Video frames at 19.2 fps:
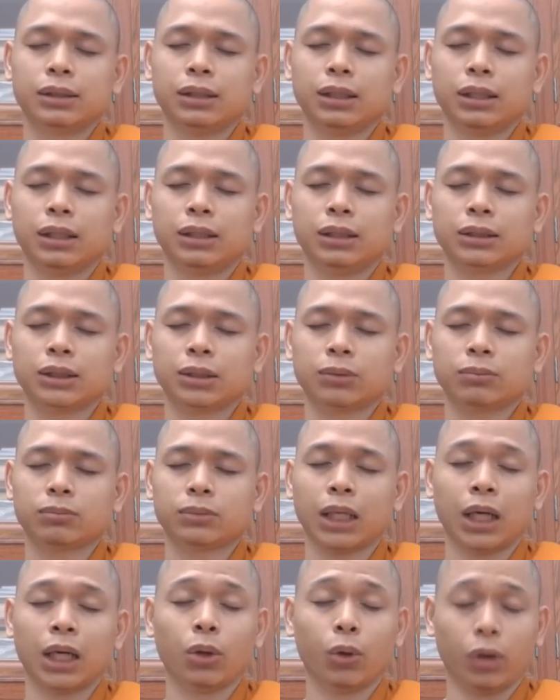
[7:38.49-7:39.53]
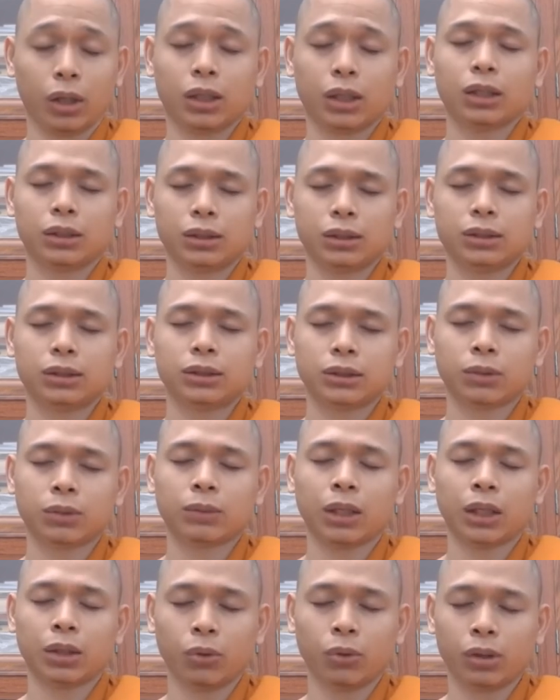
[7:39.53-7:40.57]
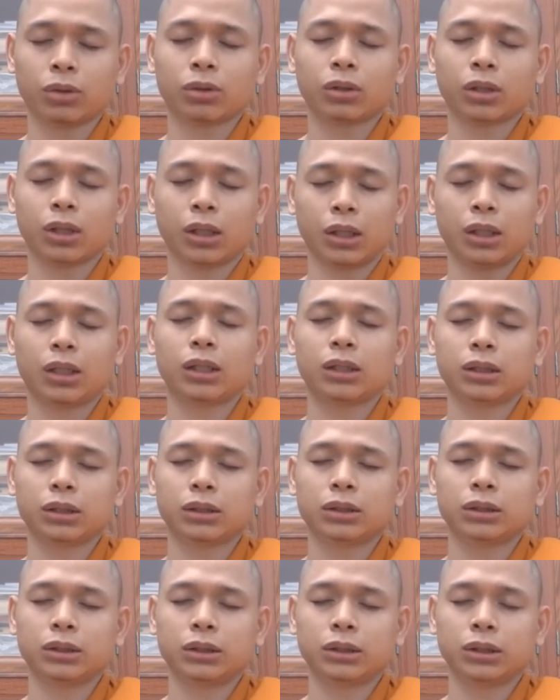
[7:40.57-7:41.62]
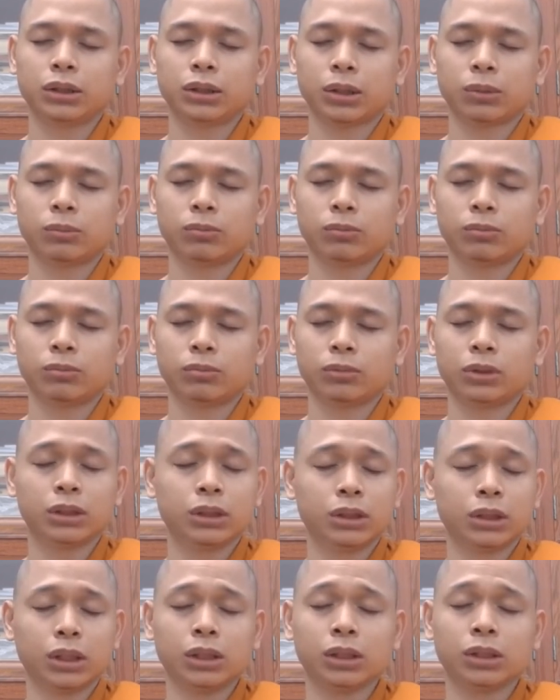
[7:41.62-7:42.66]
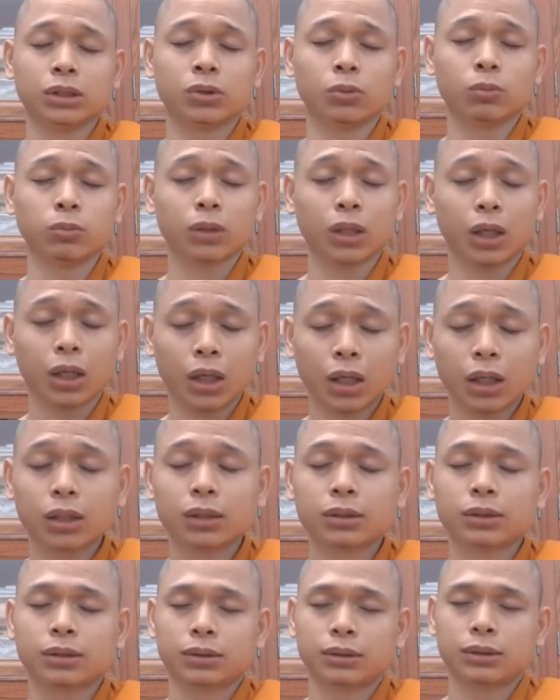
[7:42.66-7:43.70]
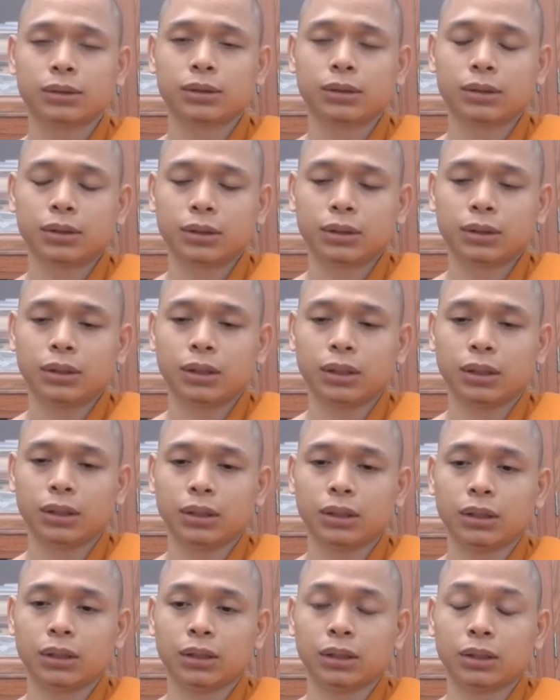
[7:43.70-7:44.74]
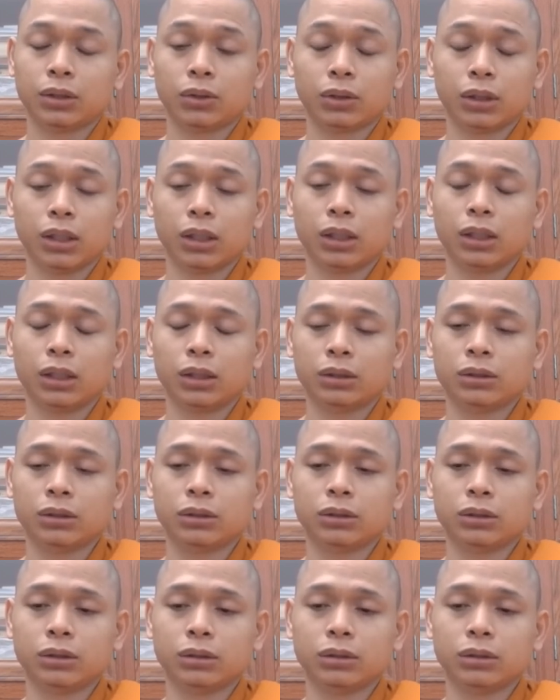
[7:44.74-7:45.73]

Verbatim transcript: ở trong tạng luật trong tạng luật có trong tương ưng cũng có ờ, cho nên